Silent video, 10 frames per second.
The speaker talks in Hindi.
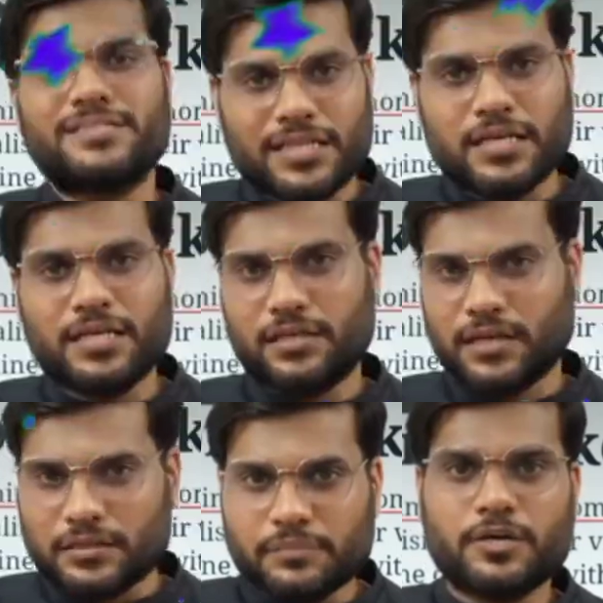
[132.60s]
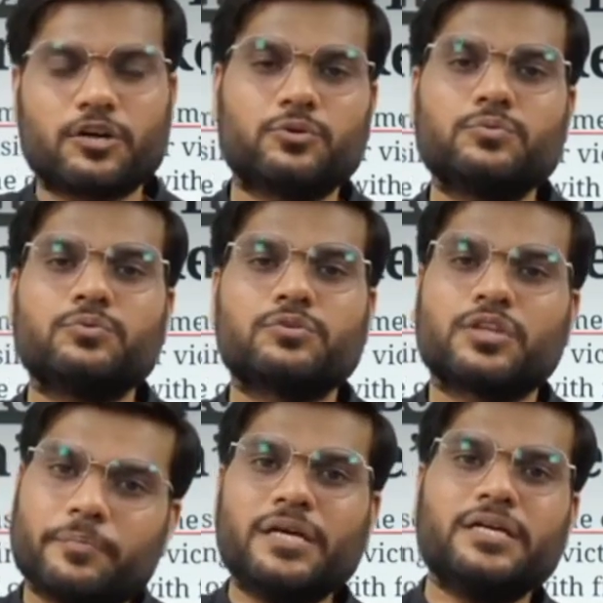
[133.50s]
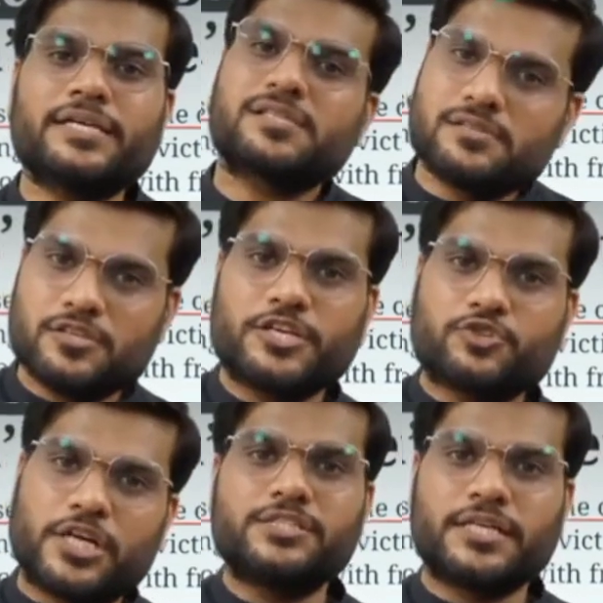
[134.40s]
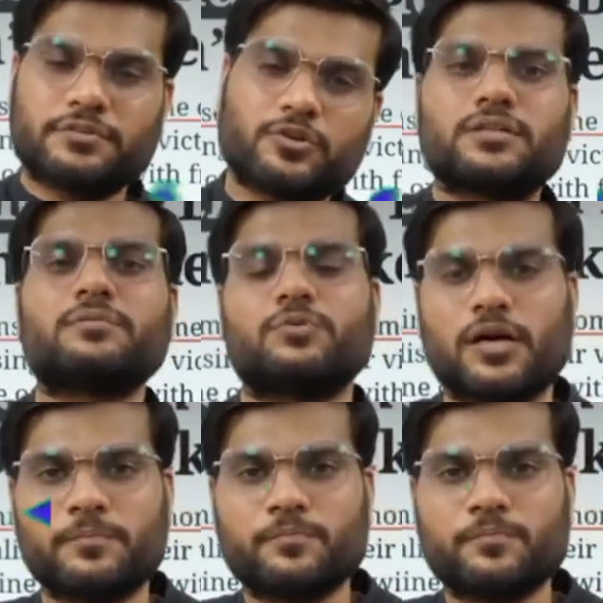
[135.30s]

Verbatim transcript: अपनी जिंदगी खत्म कर लूँ तभी ये ये जो झंझट है वो खत्म